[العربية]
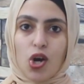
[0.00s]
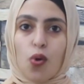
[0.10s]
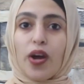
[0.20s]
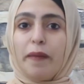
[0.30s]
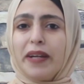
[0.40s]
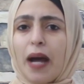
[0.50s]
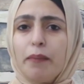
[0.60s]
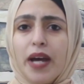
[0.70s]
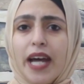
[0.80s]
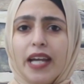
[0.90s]
وكمان
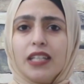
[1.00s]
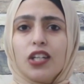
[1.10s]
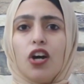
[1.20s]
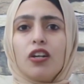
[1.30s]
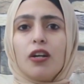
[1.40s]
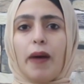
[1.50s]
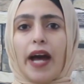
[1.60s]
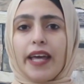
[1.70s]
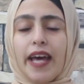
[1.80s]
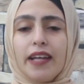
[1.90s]
عمال يجرب
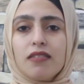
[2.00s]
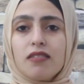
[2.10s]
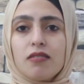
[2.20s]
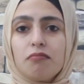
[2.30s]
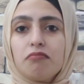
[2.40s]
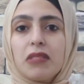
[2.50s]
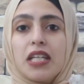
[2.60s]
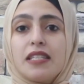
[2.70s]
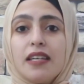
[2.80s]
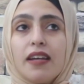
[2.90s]
حاجات
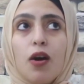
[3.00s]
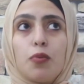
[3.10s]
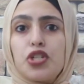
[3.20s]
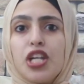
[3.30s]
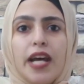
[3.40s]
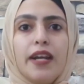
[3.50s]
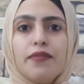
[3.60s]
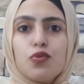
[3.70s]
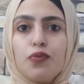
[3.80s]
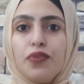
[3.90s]
كتيرة ومش لاقي
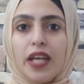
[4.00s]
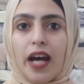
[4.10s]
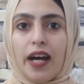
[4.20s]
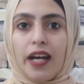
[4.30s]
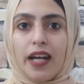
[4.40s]
نفسه فيها